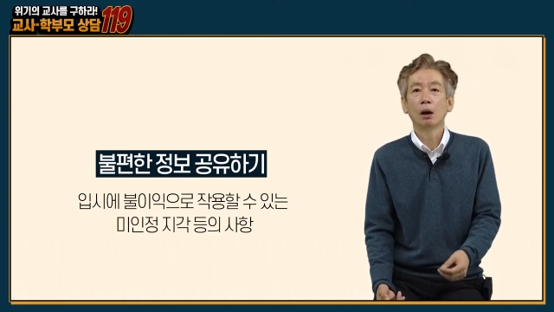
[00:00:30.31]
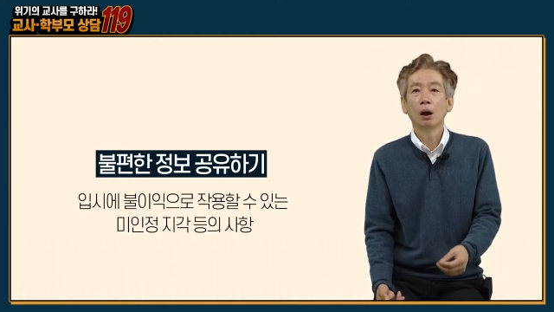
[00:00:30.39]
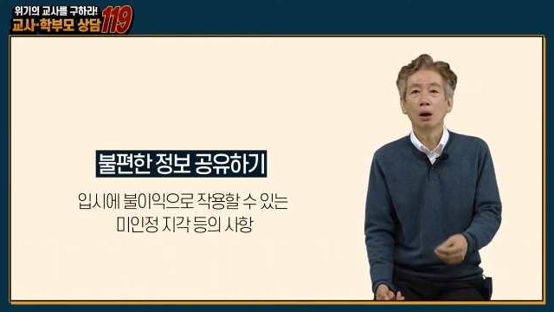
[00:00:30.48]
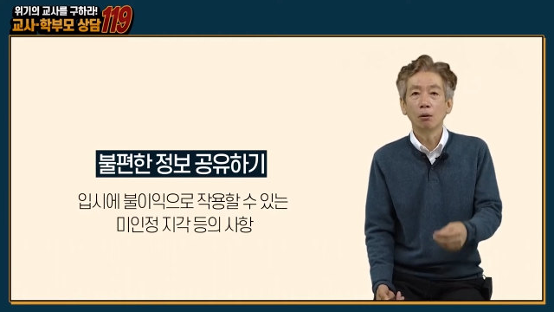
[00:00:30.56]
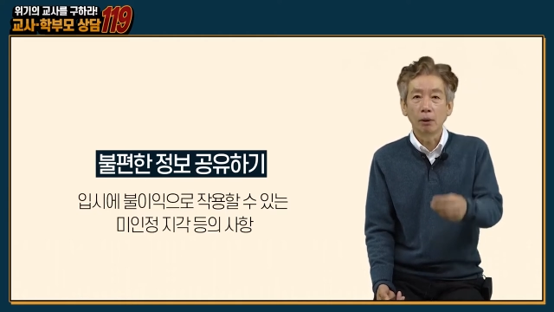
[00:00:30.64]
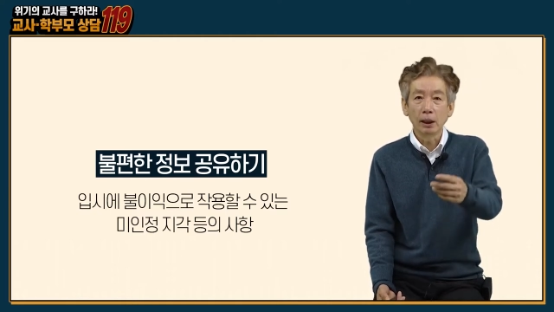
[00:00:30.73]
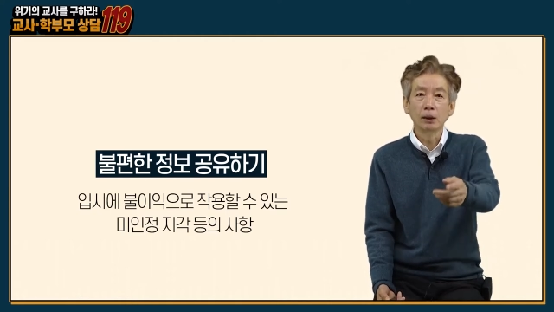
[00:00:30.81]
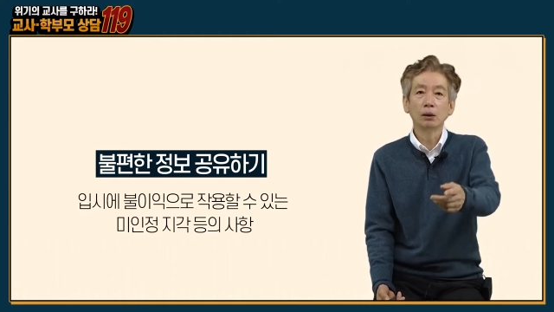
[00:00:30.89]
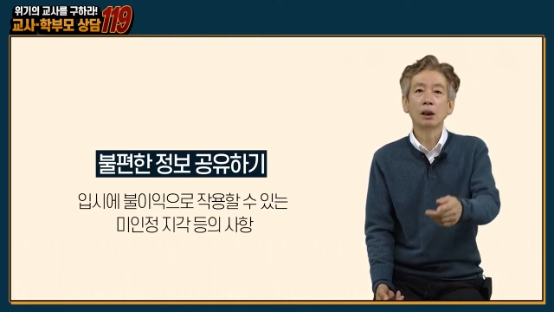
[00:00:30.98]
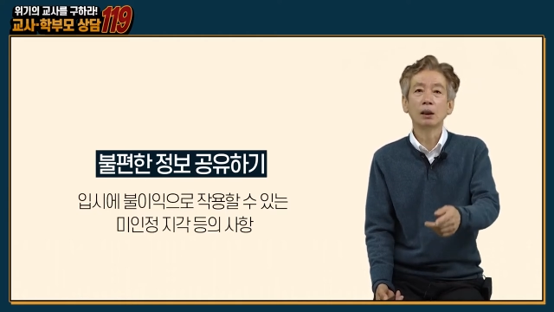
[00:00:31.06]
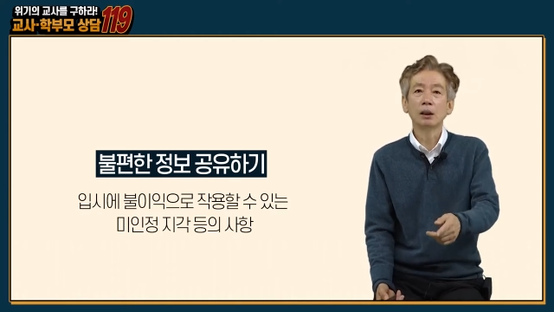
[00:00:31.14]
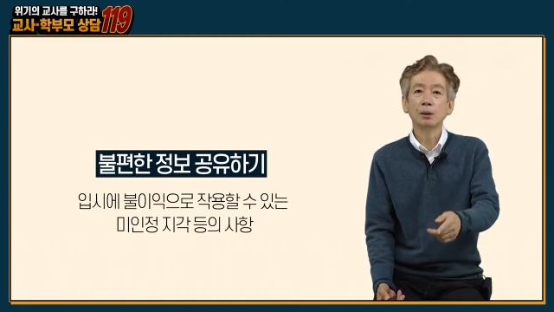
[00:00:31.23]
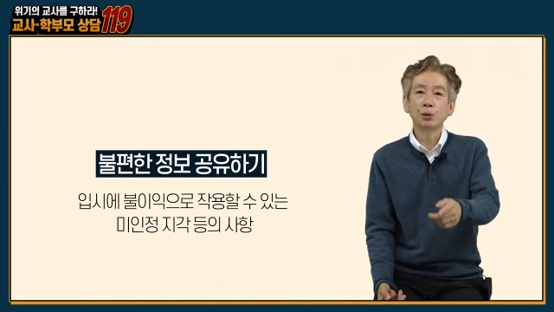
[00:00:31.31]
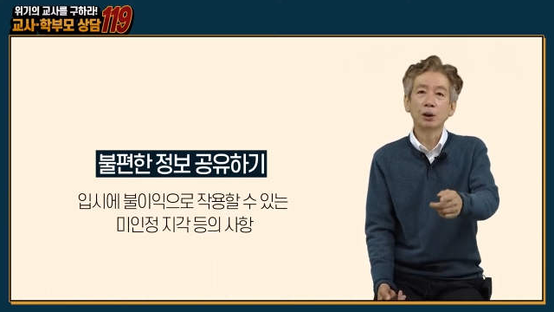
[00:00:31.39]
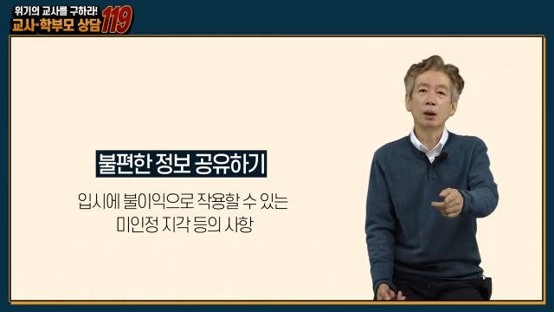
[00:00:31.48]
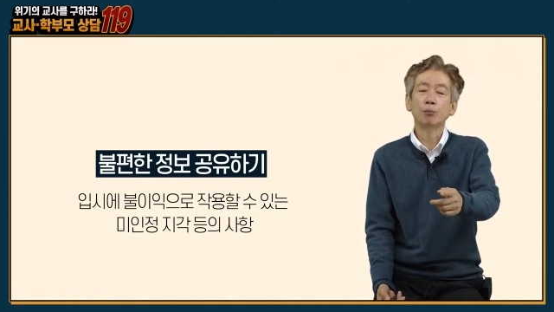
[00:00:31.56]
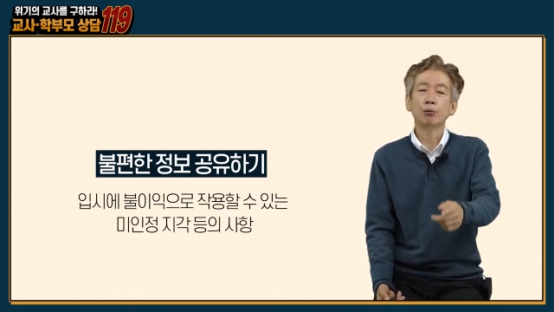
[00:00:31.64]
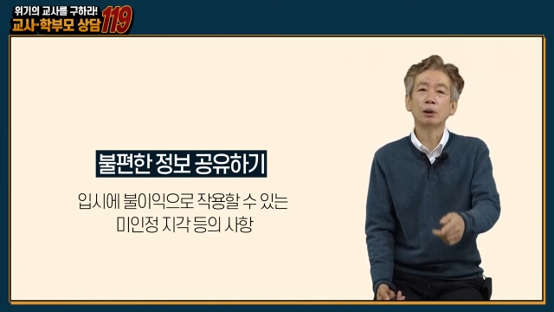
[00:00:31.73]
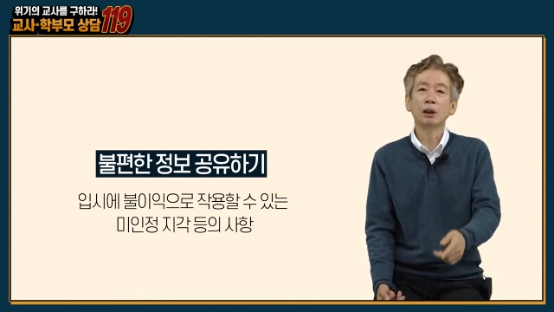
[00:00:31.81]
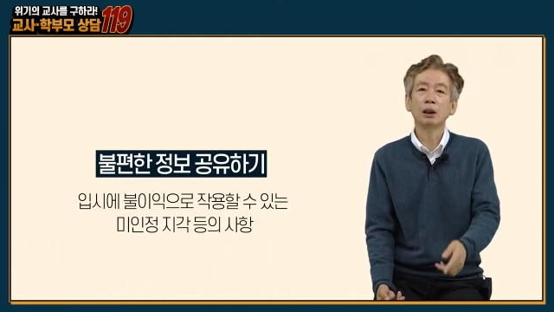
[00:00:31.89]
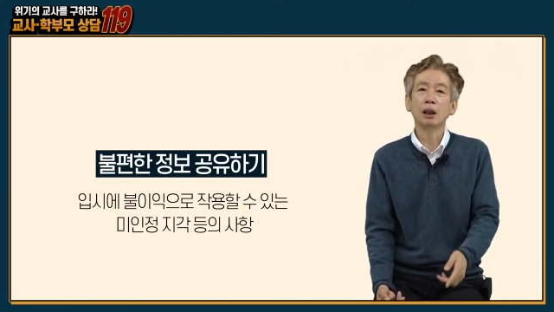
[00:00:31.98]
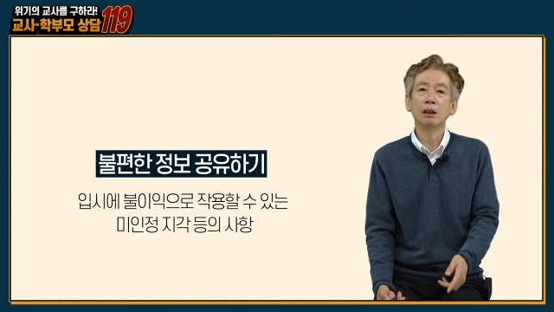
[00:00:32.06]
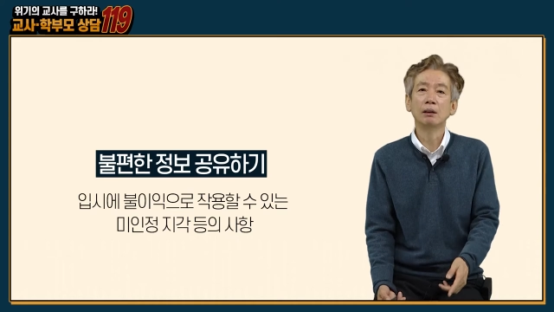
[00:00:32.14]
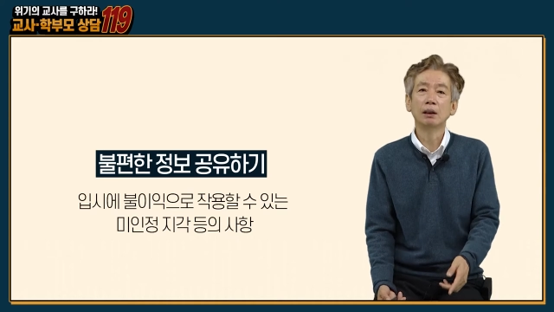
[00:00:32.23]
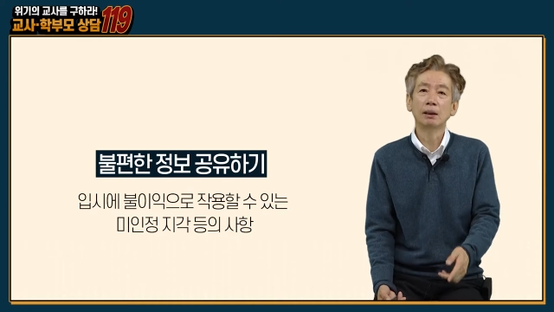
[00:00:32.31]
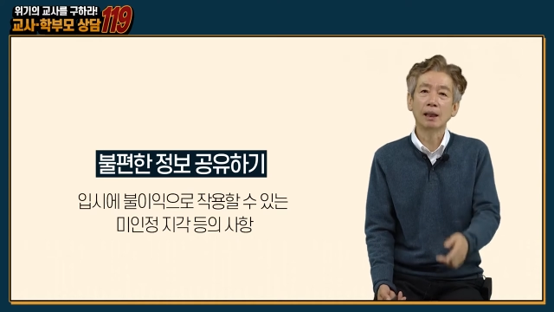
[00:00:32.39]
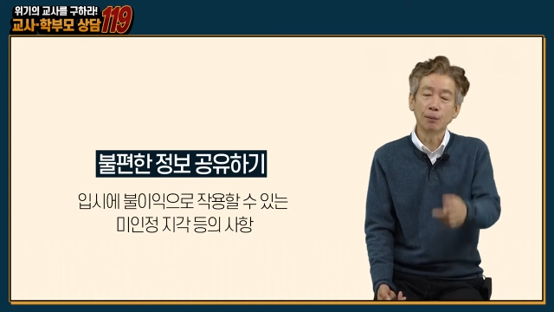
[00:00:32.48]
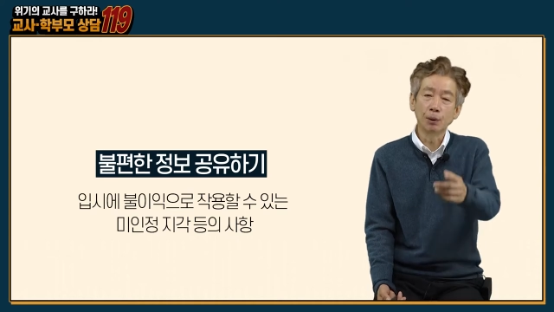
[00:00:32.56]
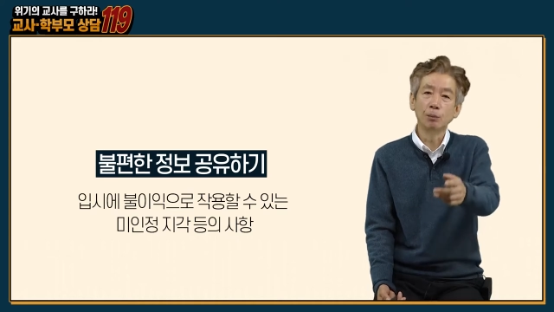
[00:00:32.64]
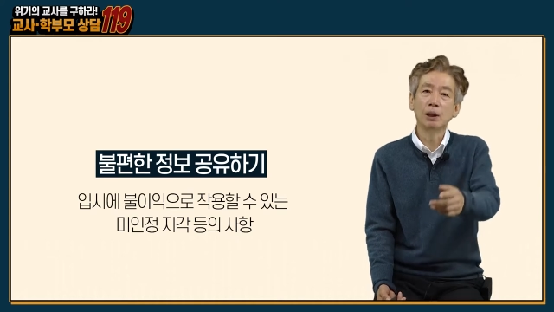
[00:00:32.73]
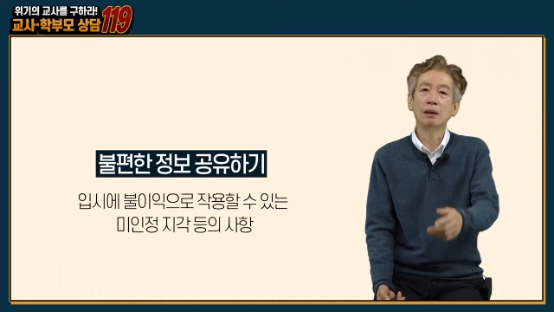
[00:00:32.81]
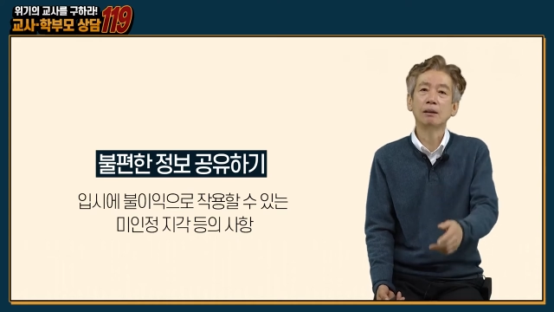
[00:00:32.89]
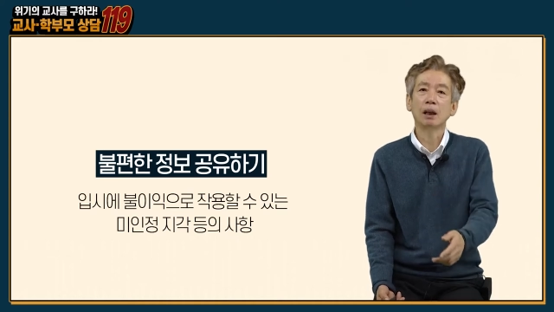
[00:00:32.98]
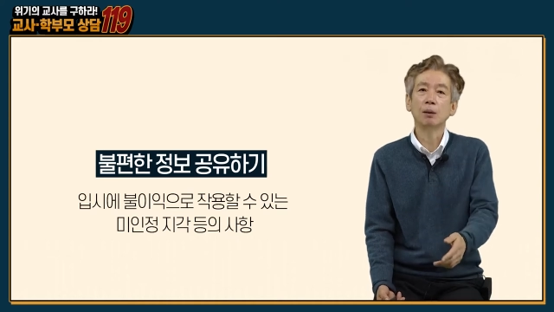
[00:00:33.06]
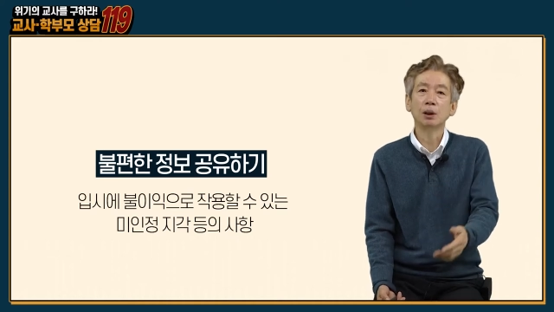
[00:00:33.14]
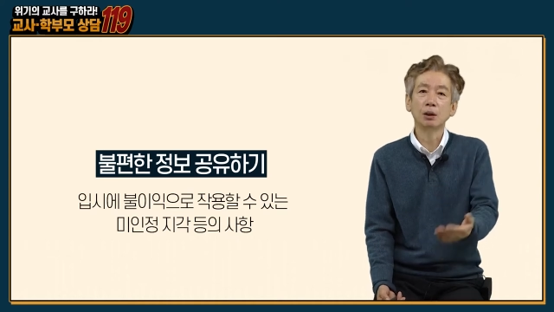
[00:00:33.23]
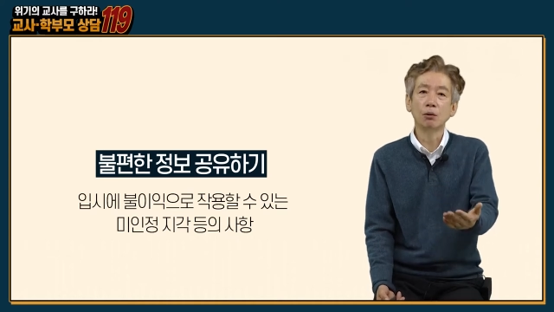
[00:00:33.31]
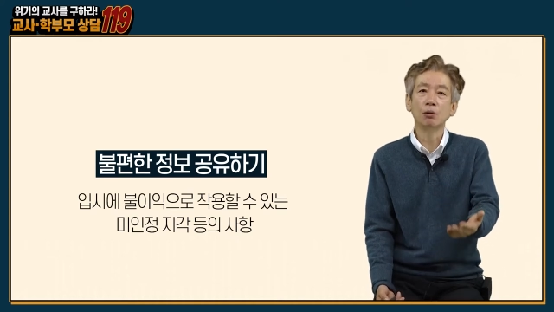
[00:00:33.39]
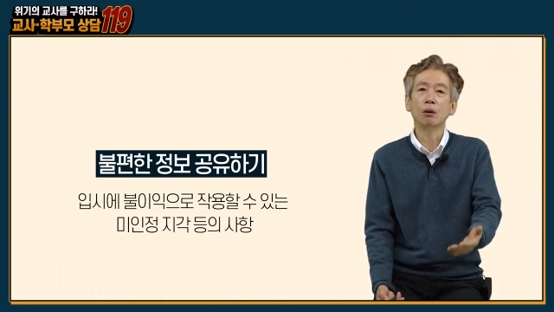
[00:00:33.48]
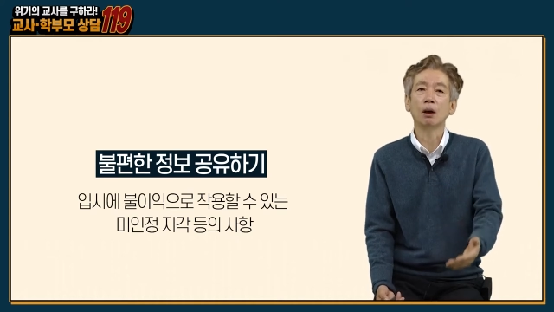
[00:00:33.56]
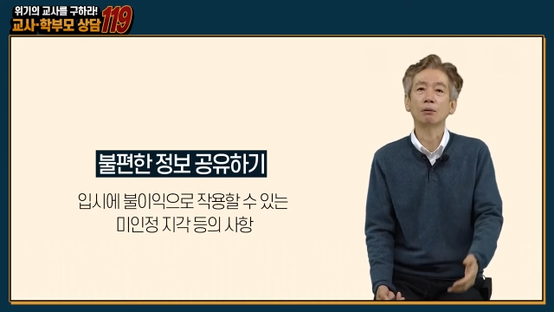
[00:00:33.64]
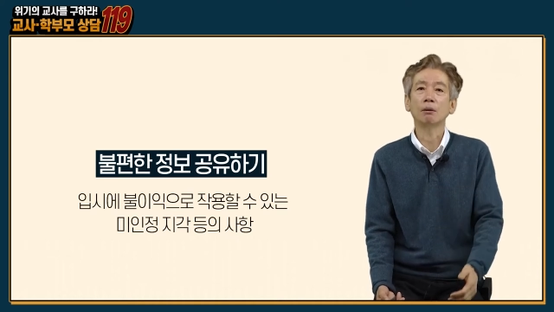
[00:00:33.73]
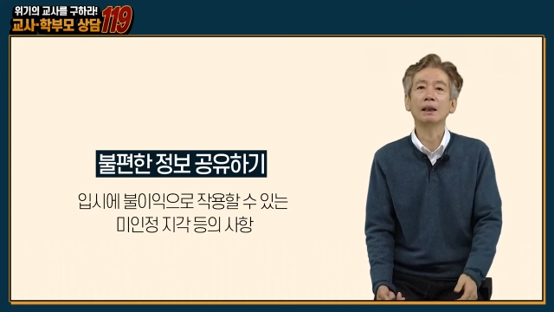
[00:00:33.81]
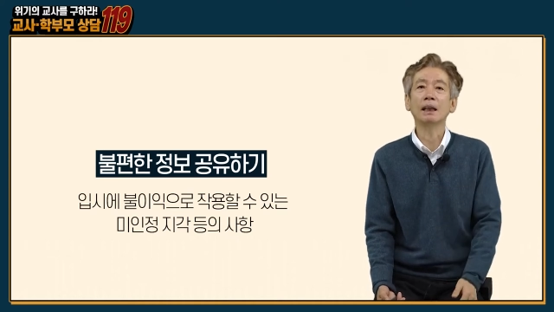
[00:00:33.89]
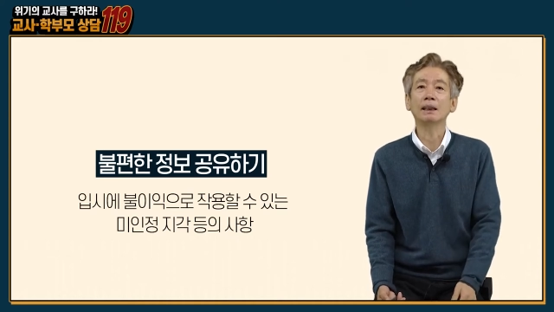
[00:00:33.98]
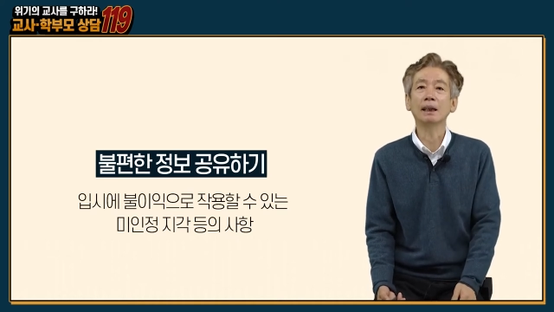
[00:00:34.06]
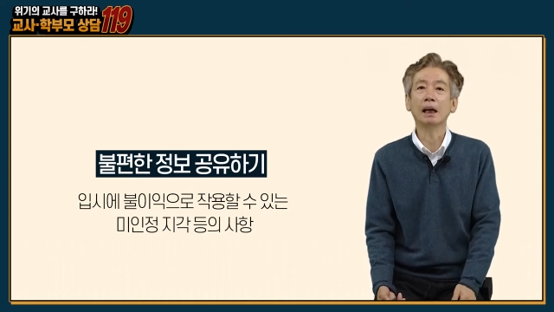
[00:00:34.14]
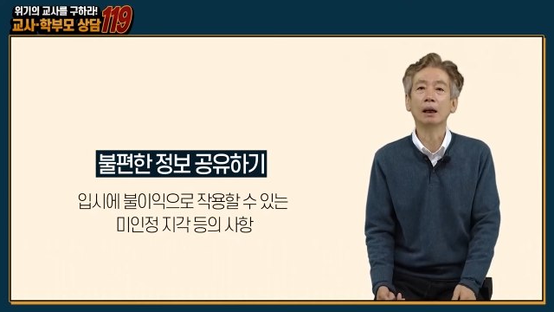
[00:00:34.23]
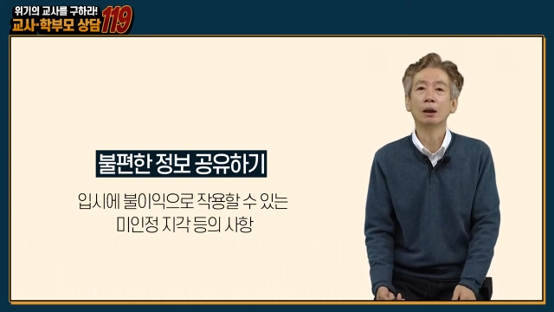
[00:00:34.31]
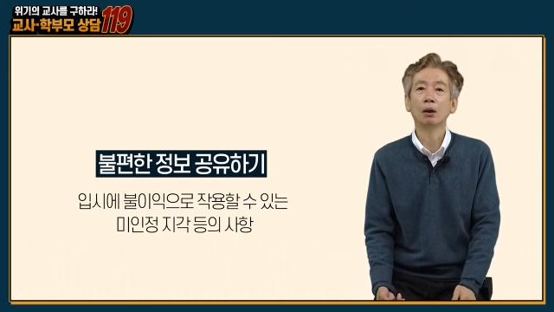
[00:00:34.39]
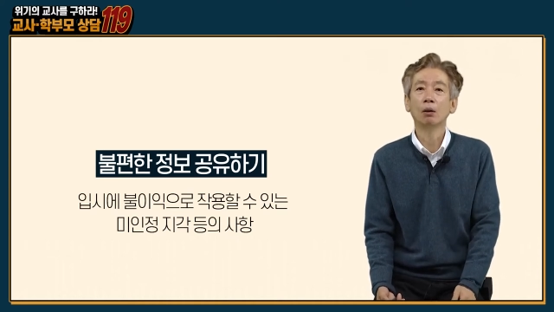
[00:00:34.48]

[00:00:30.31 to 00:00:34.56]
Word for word: 아, 왜 이게 입시에 불이익이 있는데 담임이란 사람이 이런 연락도 안 했냐?